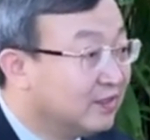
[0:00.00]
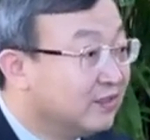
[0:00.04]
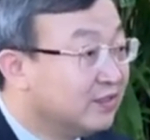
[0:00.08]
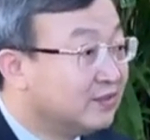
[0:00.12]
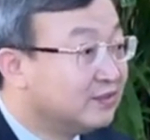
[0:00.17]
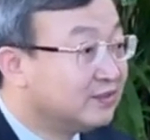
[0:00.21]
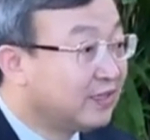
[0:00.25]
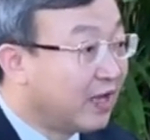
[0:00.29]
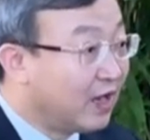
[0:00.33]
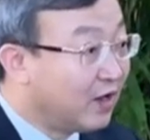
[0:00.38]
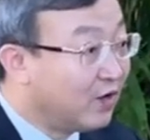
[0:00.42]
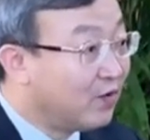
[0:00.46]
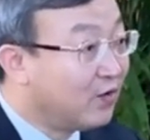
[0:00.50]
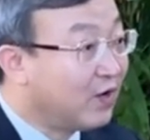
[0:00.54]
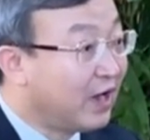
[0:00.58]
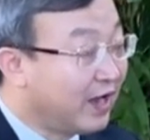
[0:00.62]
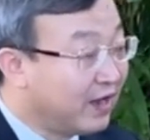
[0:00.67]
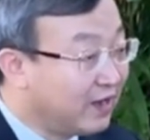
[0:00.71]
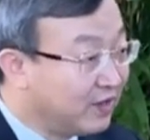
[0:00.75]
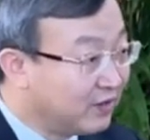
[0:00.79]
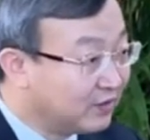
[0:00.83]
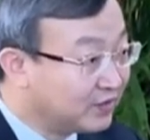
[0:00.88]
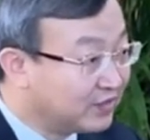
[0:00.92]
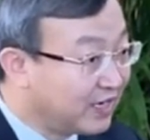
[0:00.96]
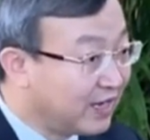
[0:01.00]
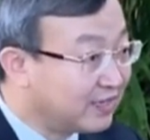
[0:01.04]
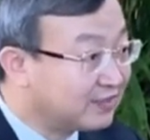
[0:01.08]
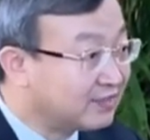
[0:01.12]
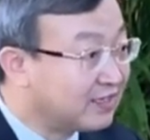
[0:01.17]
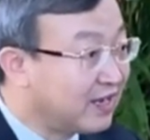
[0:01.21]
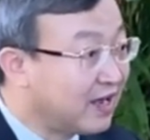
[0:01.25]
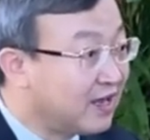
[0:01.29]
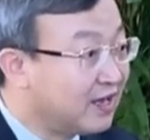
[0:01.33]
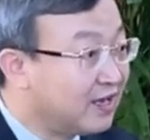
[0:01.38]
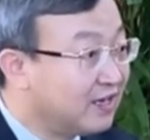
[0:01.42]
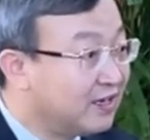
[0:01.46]
然后还要加
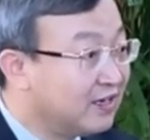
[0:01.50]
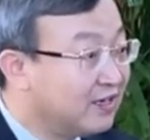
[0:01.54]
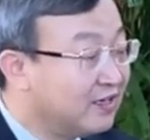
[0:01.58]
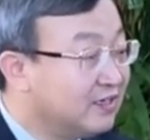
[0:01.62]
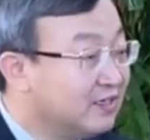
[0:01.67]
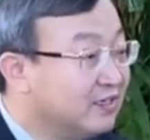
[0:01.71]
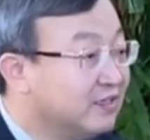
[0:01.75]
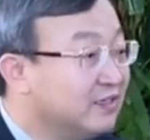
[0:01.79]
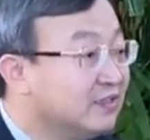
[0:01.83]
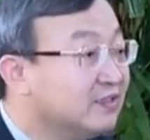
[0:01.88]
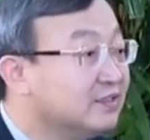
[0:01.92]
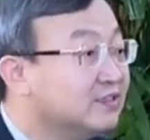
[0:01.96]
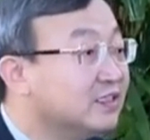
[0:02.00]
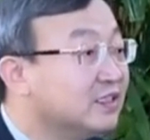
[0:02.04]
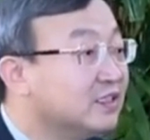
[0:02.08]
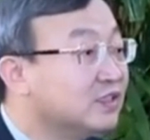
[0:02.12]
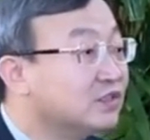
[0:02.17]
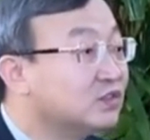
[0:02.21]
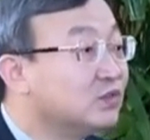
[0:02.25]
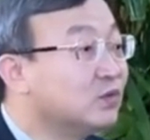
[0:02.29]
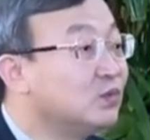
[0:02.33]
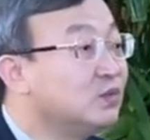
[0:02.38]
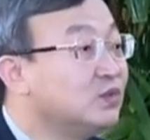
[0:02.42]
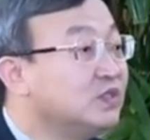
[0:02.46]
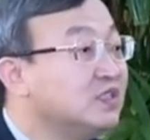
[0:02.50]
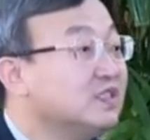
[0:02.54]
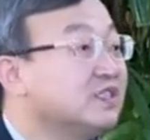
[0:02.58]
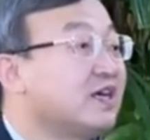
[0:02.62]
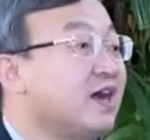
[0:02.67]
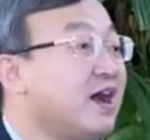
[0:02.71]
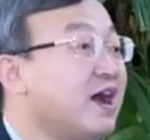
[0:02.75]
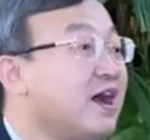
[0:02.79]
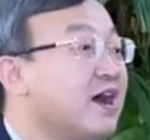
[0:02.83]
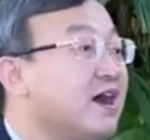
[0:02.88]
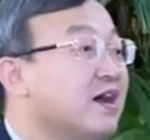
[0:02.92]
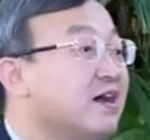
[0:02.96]
上这个中日
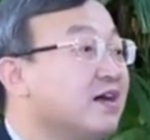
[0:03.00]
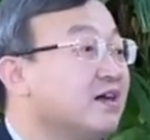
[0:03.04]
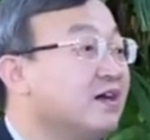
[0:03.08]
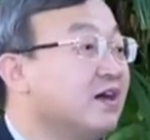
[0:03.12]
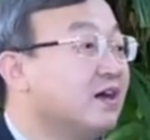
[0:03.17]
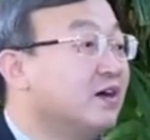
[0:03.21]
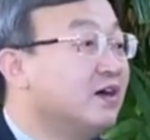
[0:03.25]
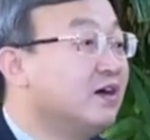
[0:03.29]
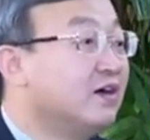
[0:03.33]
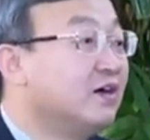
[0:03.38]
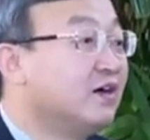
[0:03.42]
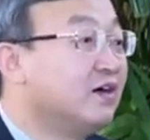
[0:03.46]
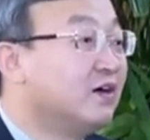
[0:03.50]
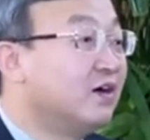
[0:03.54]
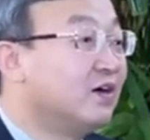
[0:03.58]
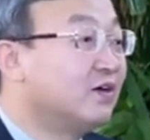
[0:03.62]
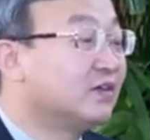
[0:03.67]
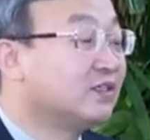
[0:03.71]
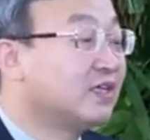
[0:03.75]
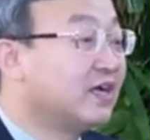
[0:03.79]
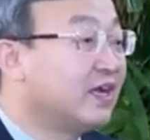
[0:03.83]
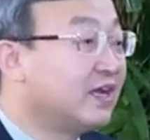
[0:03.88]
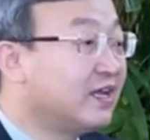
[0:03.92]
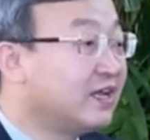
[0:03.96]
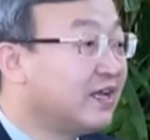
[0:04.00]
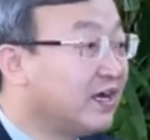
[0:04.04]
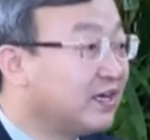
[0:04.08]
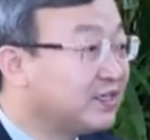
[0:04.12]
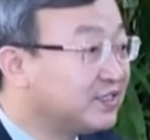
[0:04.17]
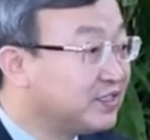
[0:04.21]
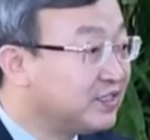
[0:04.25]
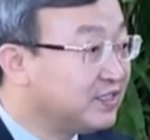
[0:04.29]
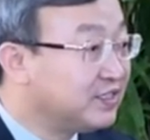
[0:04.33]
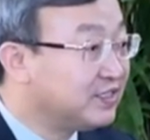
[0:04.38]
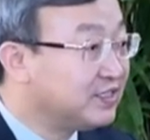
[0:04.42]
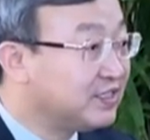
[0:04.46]
韩、澳大利亚、
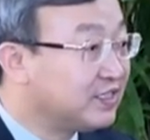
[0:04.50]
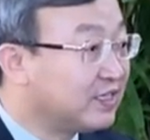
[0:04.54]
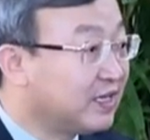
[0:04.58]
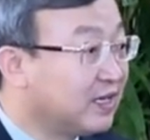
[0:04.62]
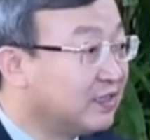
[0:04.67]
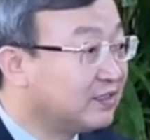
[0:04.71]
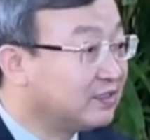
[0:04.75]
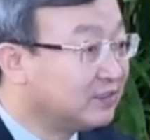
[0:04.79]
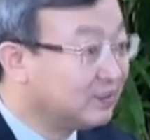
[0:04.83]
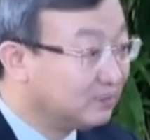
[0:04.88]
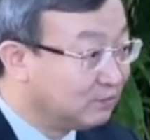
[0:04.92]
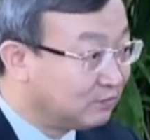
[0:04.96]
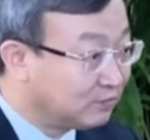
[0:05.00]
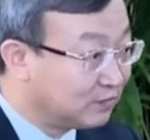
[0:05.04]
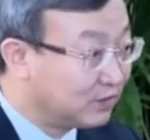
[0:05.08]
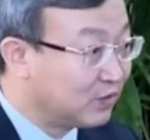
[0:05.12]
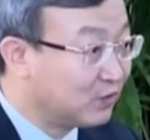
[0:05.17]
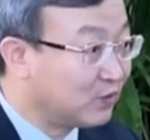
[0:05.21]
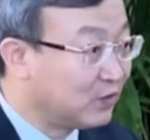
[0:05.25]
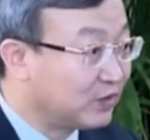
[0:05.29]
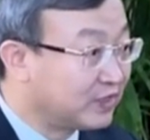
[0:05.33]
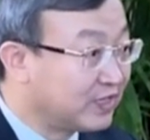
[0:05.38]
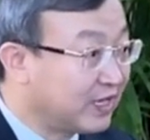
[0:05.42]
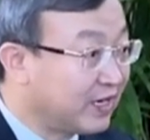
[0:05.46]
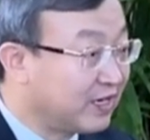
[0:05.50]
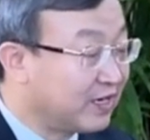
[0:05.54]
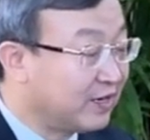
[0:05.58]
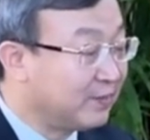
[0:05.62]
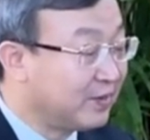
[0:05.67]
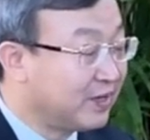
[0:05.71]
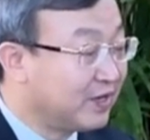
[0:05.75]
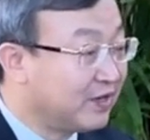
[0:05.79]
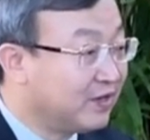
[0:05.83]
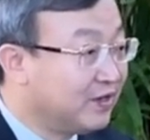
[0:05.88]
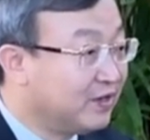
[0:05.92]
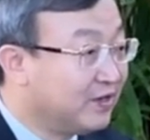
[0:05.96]
新西兰这五个国家里
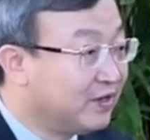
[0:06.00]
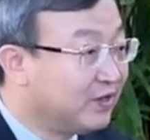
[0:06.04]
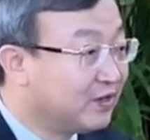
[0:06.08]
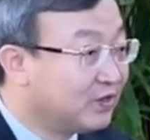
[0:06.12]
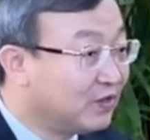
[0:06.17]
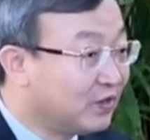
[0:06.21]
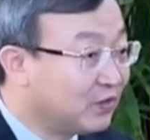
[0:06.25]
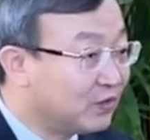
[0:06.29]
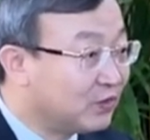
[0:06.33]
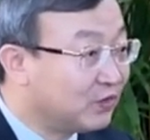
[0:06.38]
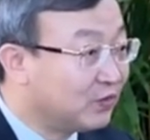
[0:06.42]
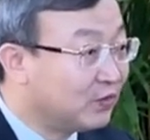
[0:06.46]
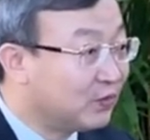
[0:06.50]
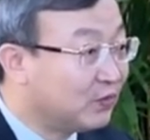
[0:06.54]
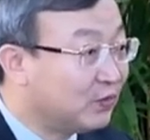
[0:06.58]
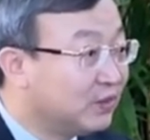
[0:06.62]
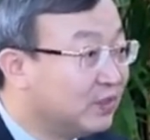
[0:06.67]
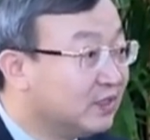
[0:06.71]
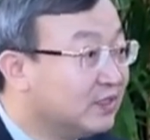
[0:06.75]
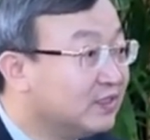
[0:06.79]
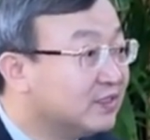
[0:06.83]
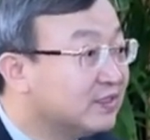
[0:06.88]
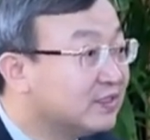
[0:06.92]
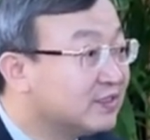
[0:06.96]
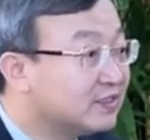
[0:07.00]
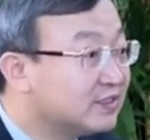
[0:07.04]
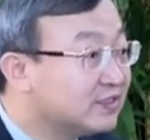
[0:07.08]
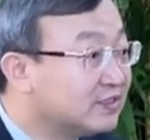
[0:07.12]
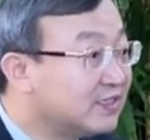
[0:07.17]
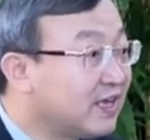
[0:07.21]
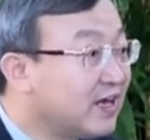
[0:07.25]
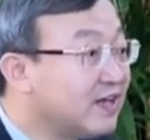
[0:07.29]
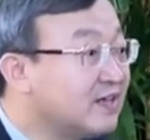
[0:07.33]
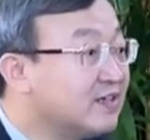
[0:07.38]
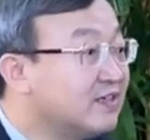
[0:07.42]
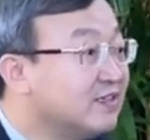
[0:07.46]
面要有
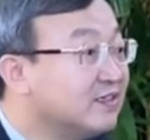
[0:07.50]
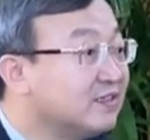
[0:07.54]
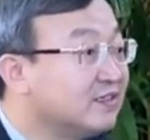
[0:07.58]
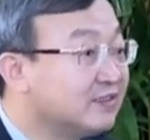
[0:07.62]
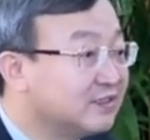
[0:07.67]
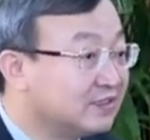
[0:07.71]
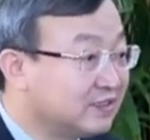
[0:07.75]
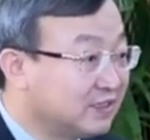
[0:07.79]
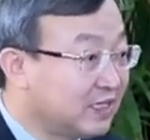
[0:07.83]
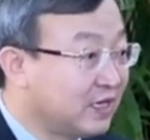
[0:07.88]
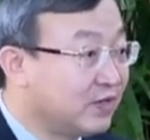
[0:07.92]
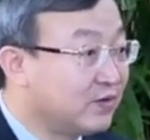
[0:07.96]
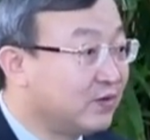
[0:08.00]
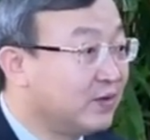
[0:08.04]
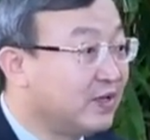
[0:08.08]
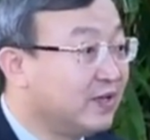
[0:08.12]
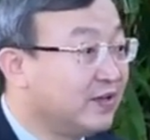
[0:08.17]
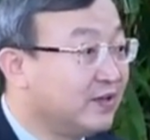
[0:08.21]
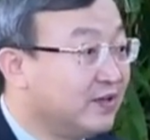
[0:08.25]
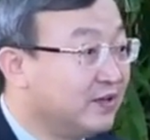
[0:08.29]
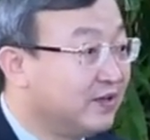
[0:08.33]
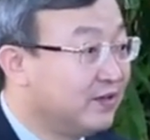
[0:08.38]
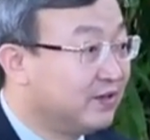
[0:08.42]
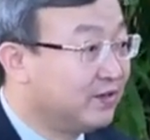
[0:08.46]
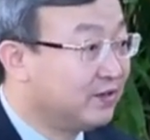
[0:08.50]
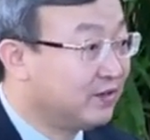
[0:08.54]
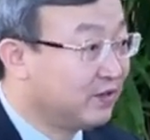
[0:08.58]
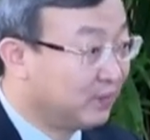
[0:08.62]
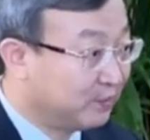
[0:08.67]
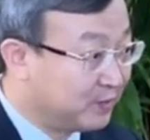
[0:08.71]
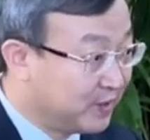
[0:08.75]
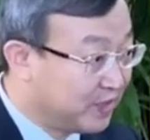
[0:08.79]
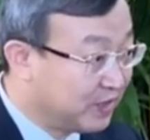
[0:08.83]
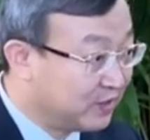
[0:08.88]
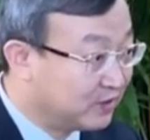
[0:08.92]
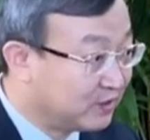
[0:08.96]
三个成员要
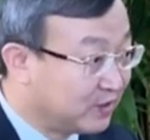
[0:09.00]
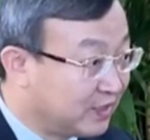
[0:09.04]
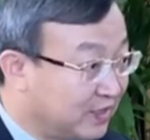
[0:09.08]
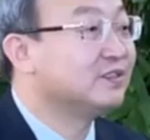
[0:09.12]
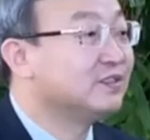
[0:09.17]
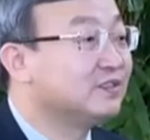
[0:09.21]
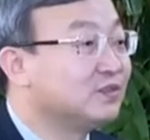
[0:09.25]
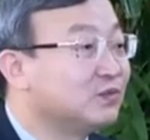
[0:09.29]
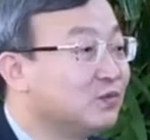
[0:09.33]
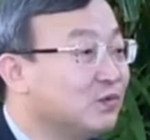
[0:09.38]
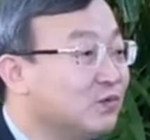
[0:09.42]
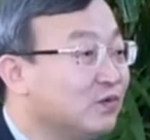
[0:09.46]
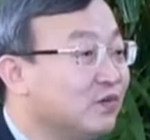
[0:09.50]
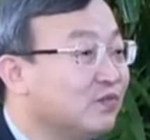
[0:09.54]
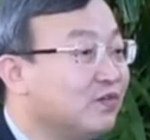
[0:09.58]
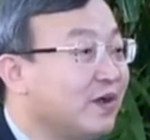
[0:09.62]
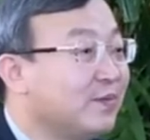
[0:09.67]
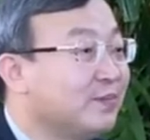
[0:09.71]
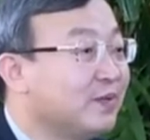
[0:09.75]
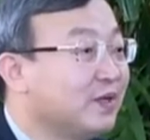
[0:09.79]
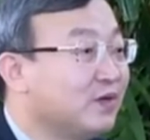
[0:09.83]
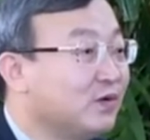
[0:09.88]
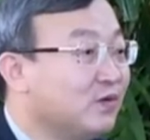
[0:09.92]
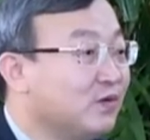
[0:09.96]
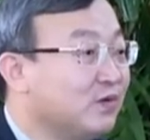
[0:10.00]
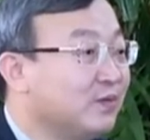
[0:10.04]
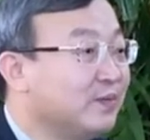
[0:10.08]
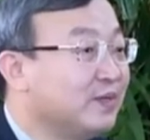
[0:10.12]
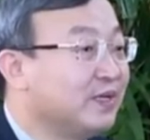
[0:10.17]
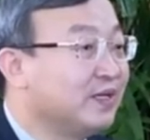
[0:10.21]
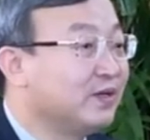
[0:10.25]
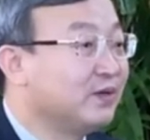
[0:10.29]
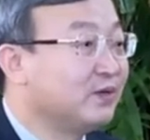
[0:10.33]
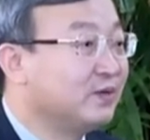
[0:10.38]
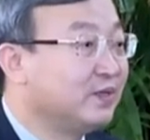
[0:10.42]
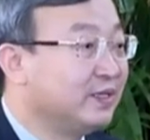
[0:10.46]
批准。中国方面呢，我
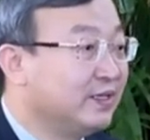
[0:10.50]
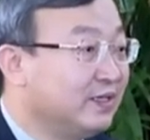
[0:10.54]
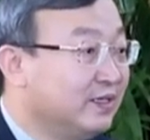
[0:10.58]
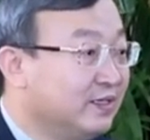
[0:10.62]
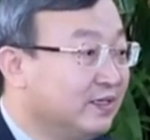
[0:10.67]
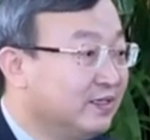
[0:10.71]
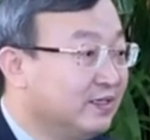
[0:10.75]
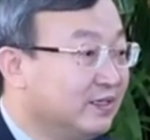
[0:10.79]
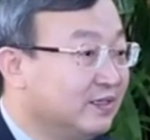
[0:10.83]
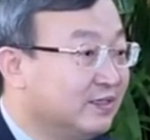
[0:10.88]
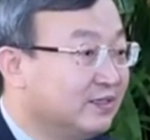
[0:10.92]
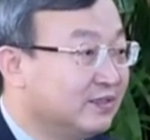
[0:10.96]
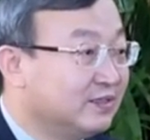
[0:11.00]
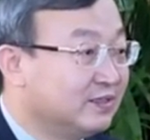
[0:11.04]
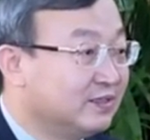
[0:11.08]
们也会呃